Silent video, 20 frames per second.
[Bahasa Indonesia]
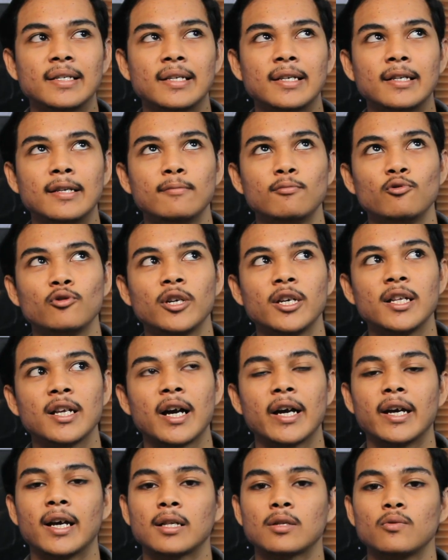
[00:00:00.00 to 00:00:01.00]
jadi mungkin
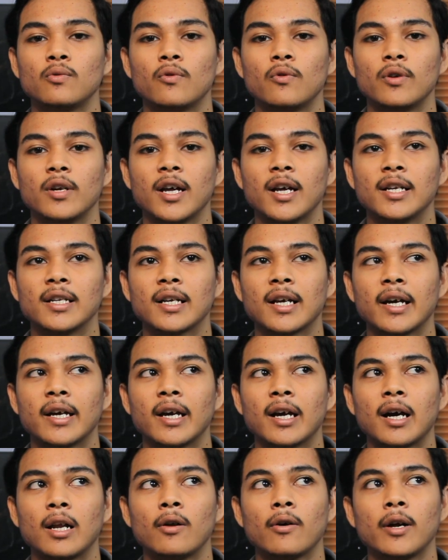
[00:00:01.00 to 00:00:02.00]
kayak turunan
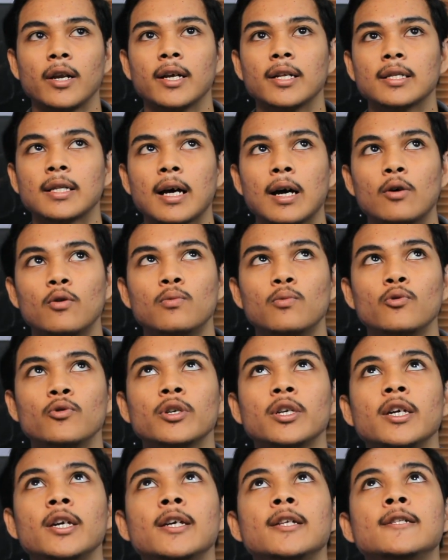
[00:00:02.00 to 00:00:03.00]
kayak kalau kalian tahu
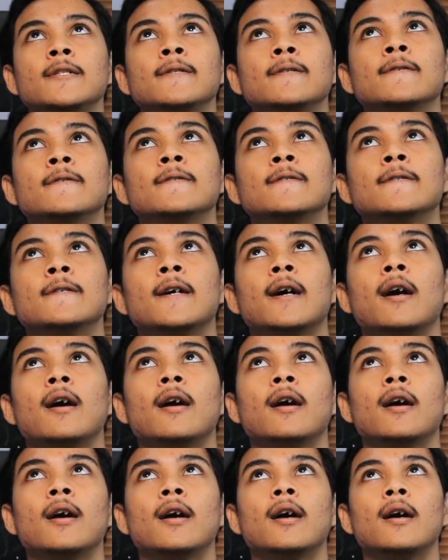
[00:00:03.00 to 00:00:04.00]
mungkin
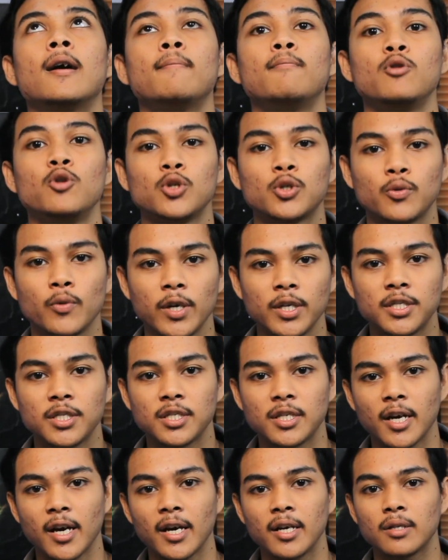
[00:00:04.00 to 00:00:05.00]
uh, Blue
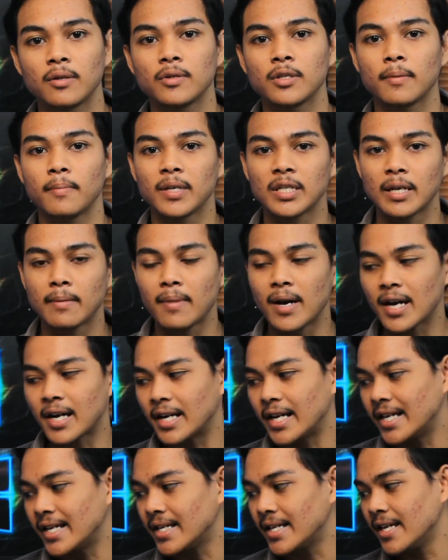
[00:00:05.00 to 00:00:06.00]
Switch ya itu sama-sama
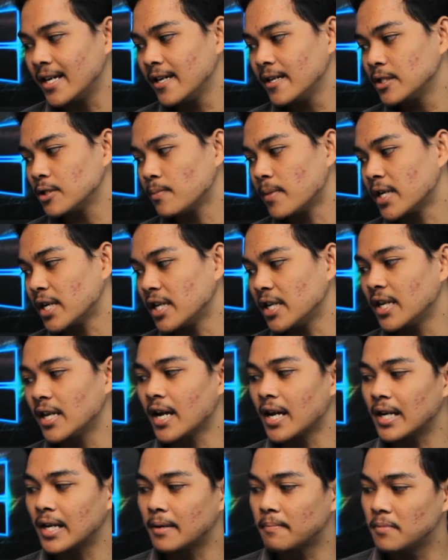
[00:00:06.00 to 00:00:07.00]
clicky cuman ini
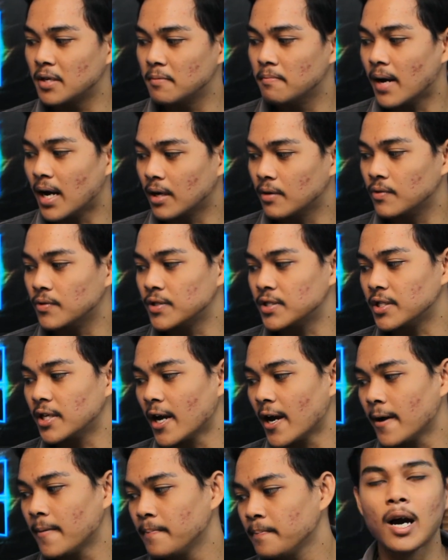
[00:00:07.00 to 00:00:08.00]
yang lebih
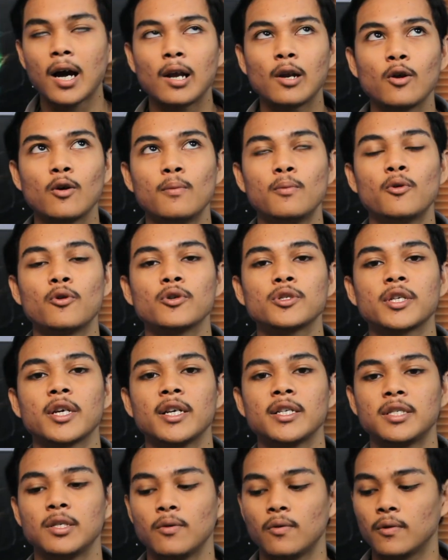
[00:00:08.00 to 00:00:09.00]
bagusnya kalau menurut
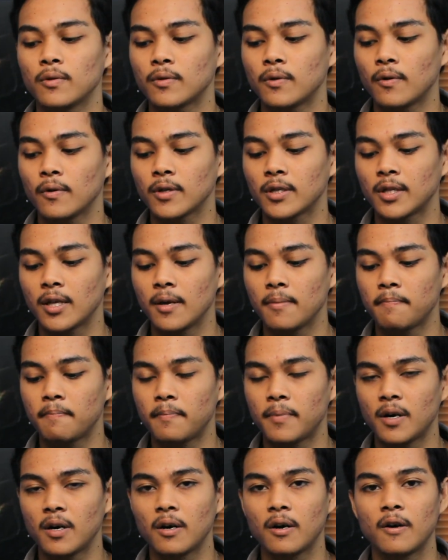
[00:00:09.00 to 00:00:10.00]
saya sih untuk
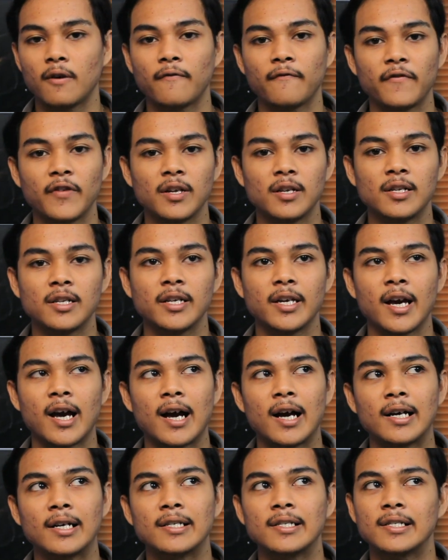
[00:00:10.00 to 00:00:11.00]
tipe feel
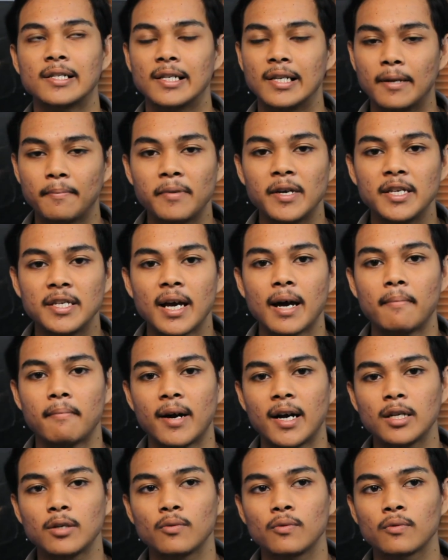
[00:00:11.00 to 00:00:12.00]
yang lebih
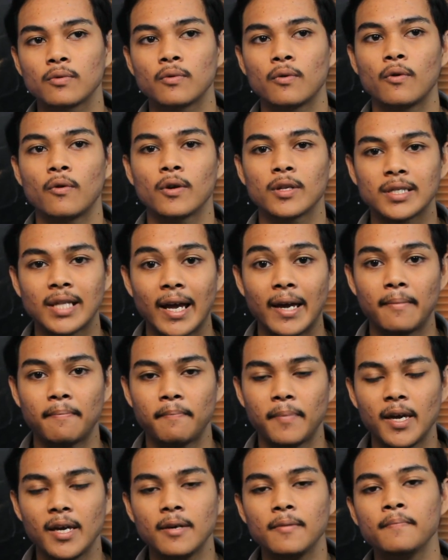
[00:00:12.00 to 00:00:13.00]
nyaman untuk
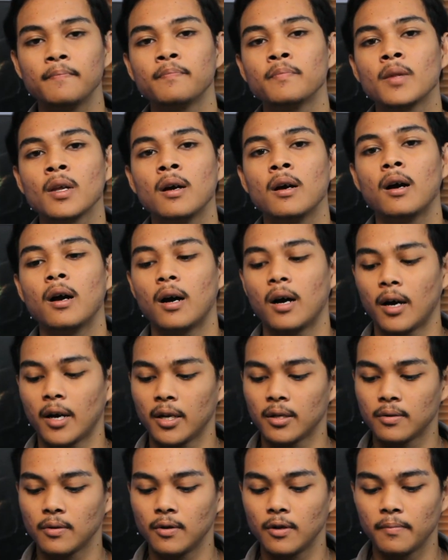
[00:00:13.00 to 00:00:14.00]
typing uh,
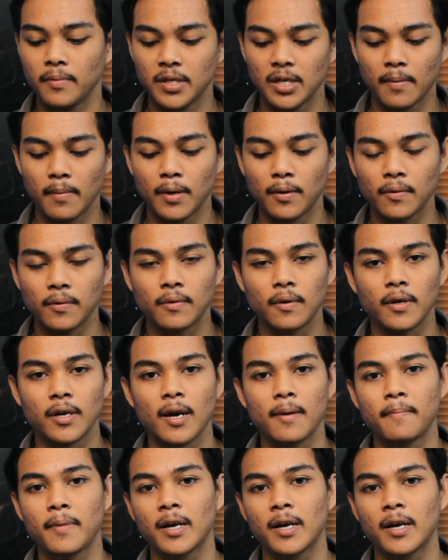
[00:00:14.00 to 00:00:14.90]
itu lebih nyaman untuk yang